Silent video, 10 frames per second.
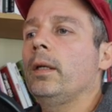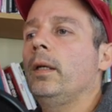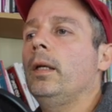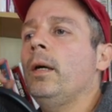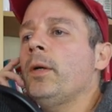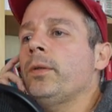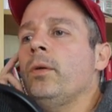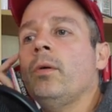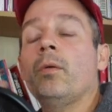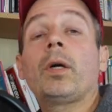Et là,
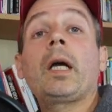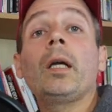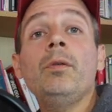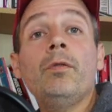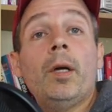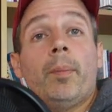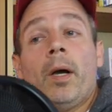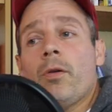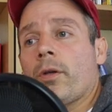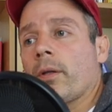maintenant, on crée une nouvelle
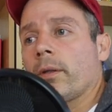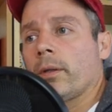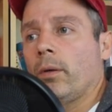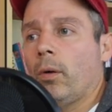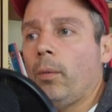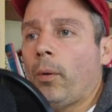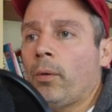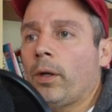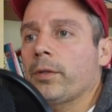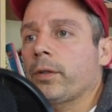page en
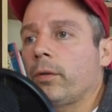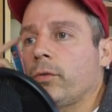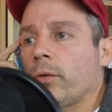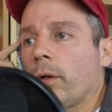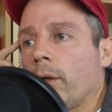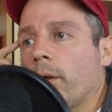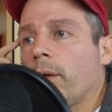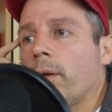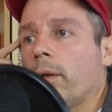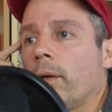reprenant la structure euh,